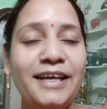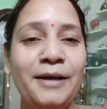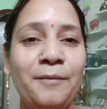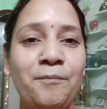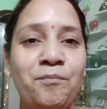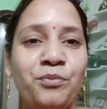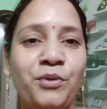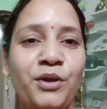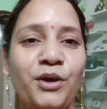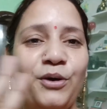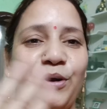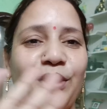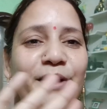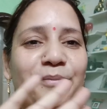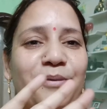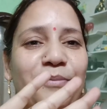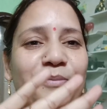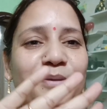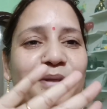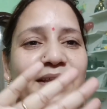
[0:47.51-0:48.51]
करके
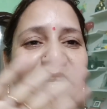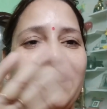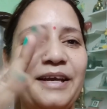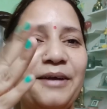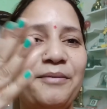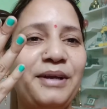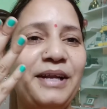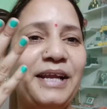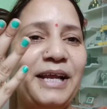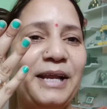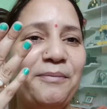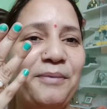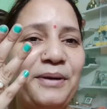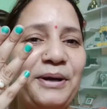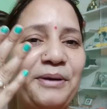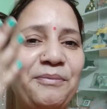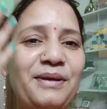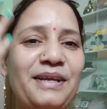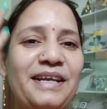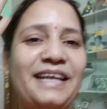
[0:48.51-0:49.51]
और आप अभी देखें अभी नेल
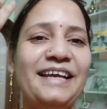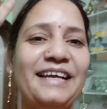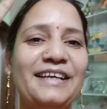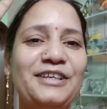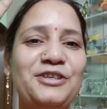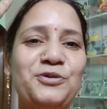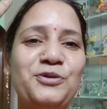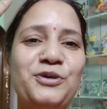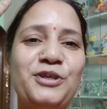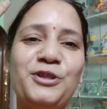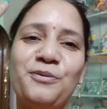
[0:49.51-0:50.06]
प्रिंट भी नहीं है